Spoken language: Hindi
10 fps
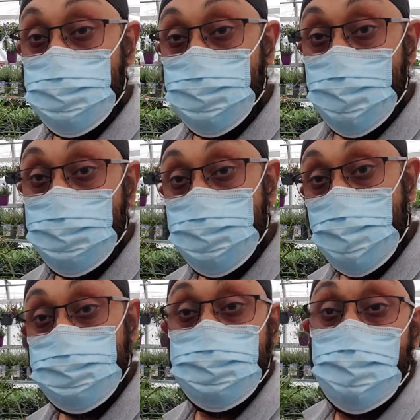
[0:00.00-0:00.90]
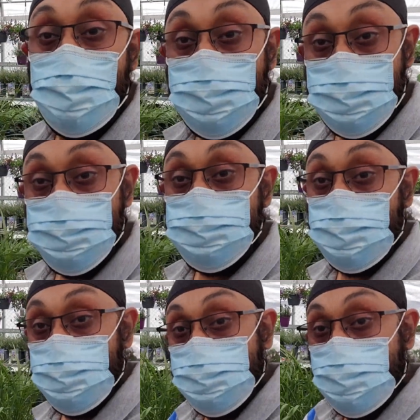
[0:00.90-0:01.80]
वुलेट अपना हाथ निकाल लेता हूँ
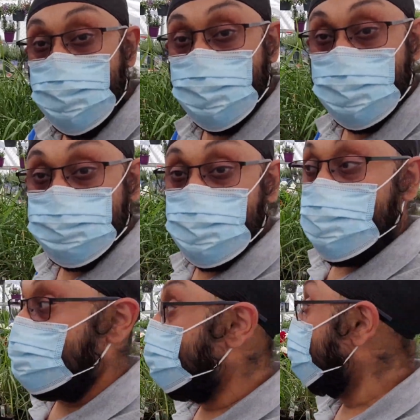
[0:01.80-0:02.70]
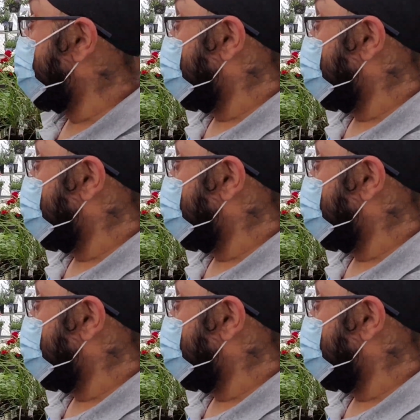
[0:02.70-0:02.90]
चल भाई पेमेंट करें चले